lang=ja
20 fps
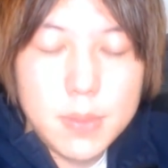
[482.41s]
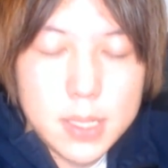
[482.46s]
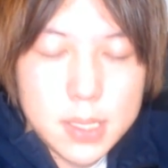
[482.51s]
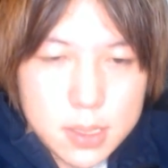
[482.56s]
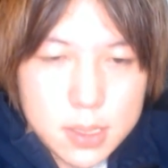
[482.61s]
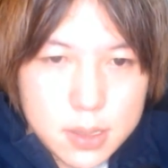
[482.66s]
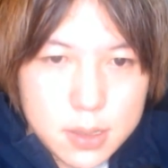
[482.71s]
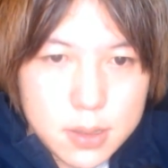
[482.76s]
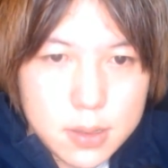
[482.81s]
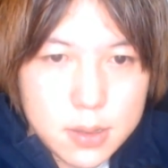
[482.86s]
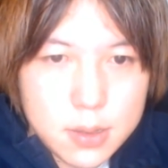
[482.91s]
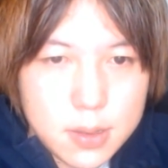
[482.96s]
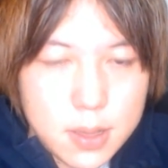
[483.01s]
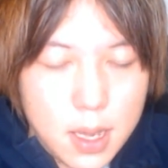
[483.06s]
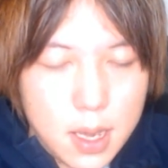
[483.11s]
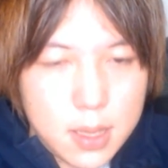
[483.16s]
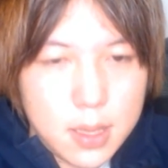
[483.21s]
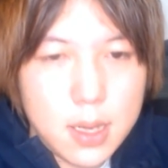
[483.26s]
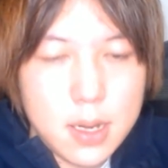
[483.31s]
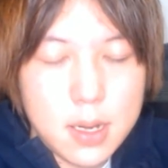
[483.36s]
密
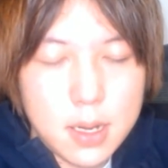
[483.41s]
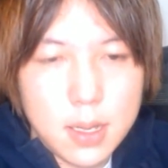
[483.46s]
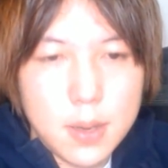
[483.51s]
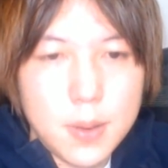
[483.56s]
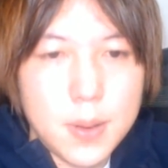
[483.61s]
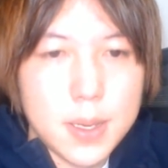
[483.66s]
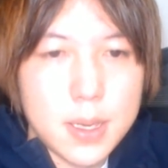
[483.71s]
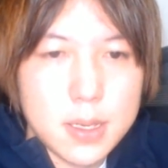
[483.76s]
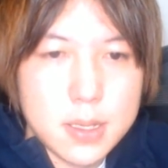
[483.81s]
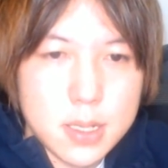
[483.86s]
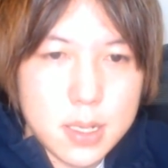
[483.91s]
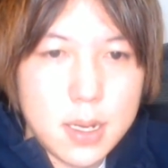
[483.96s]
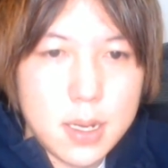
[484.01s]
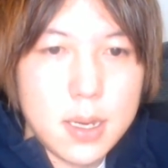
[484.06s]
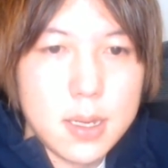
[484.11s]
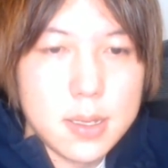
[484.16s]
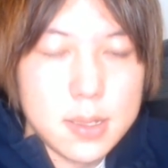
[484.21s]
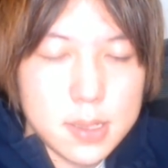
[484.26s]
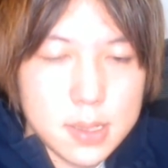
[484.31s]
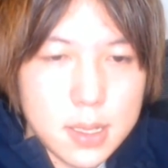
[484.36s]
な仲なわけじゃ
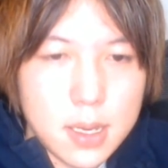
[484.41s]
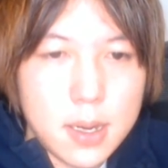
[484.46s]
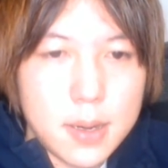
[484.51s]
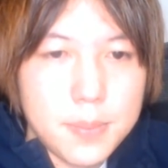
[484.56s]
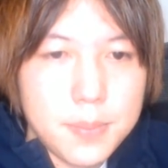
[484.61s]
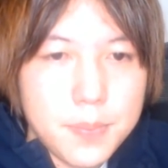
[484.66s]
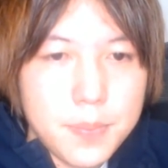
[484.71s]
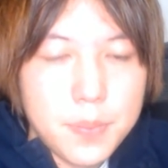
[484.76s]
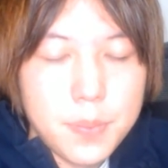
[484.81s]
ないですか。